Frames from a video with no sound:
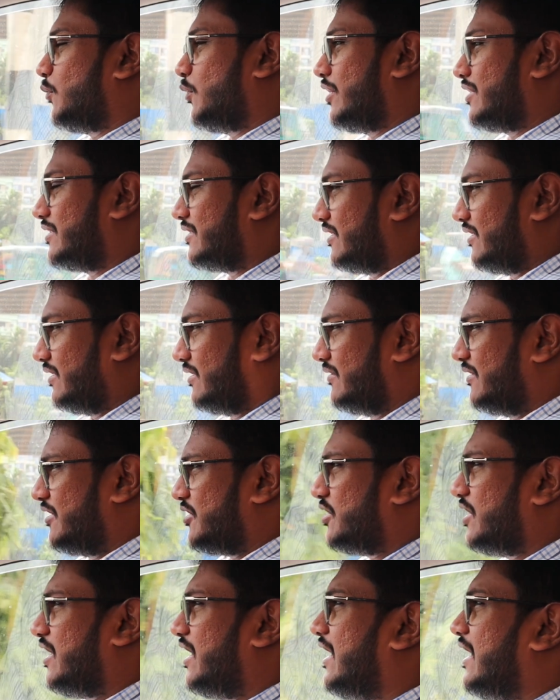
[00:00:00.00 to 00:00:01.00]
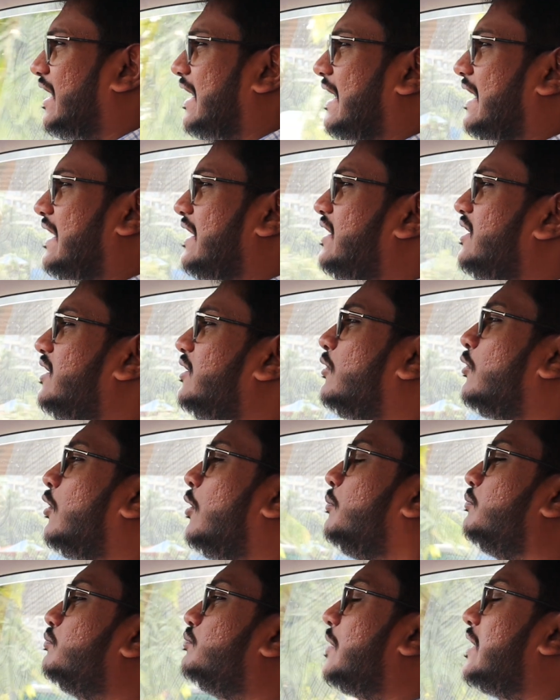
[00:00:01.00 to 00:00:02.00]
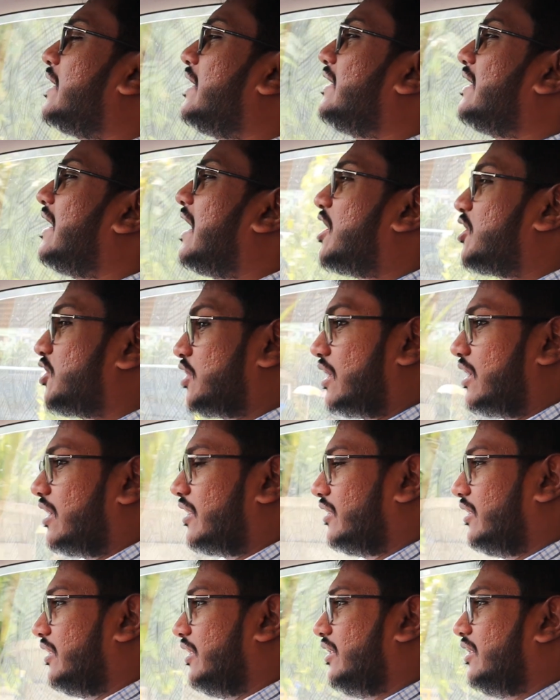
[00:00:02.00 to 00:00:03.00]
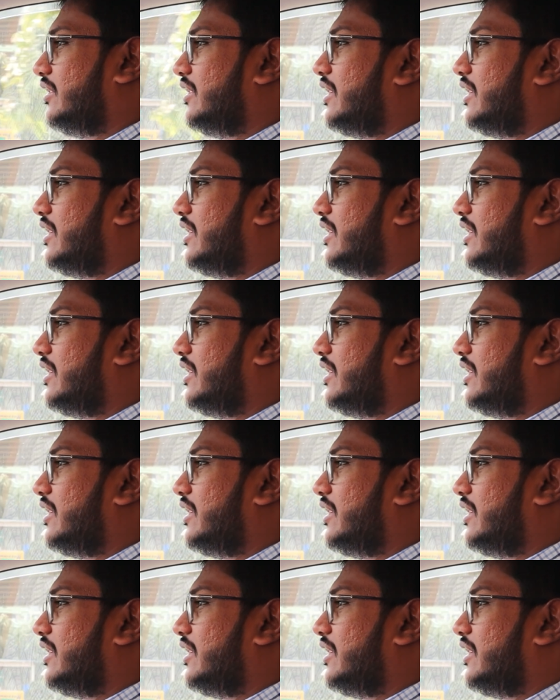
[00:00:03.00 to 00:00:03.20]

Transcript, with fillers: গল্প আছে মানে সে এই কোম্পানিতে আসার আগে